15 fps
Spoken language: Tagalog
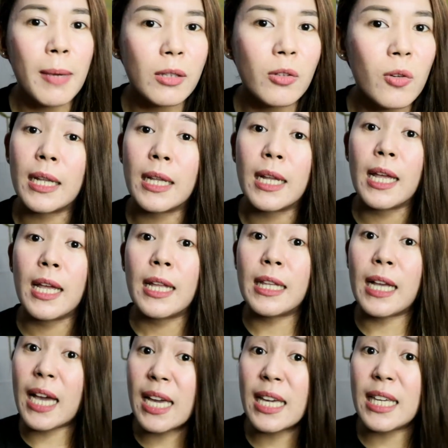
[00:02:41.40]
bet ko nga
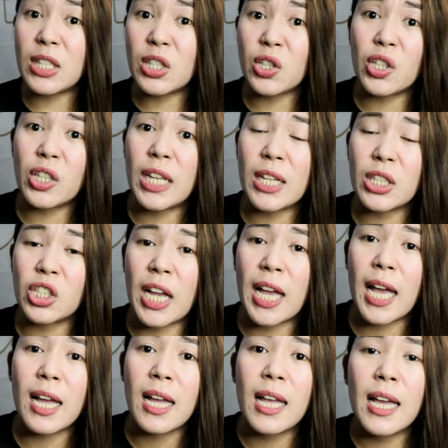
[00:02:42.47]
naka-insert lang
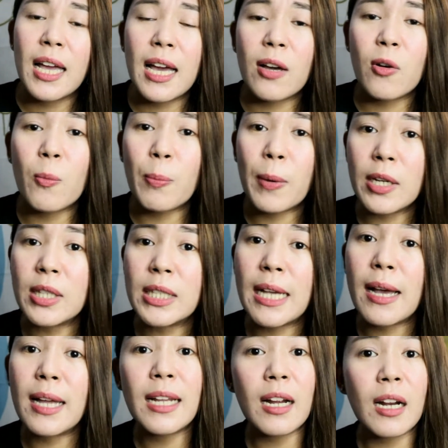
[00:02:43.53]
siya compared
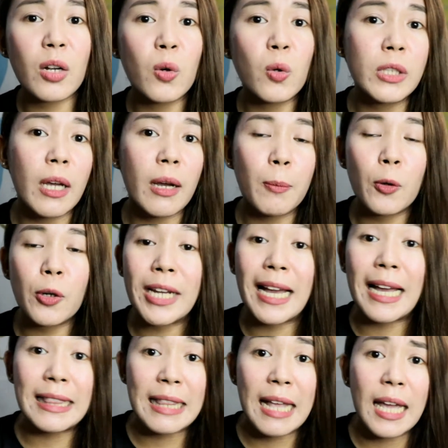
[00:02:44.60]
sa naka-rolled up or
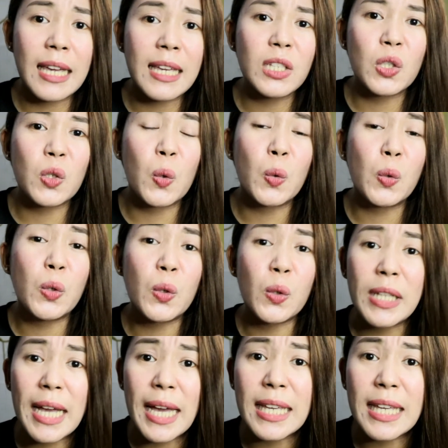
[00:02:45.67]
naka-tie. So, yun